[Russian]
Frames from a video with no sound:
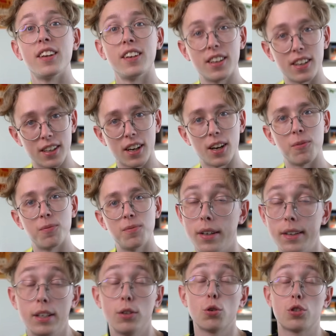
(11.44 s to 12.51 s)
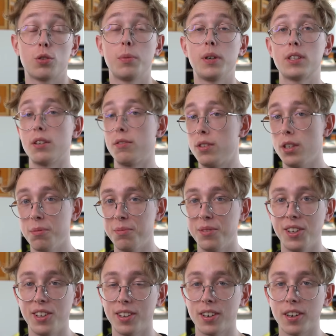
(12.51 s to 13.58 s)
игрока. Не то чтобы я совсем
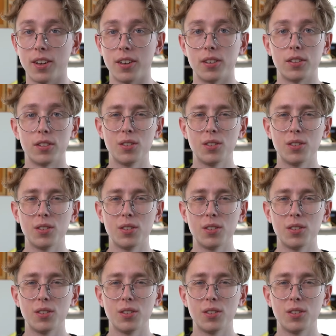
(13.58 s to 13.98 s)
не играл,